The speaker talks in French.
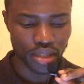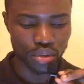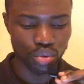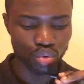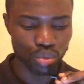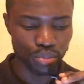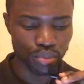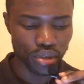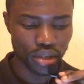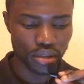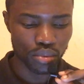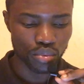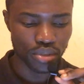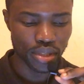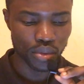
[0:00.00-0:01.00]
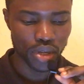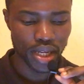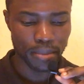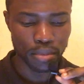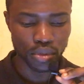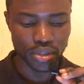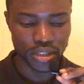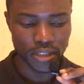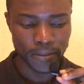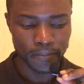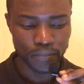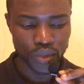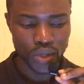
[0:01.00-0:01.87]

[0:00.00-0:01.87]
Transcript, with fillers: Un autre point que nous allons aborder,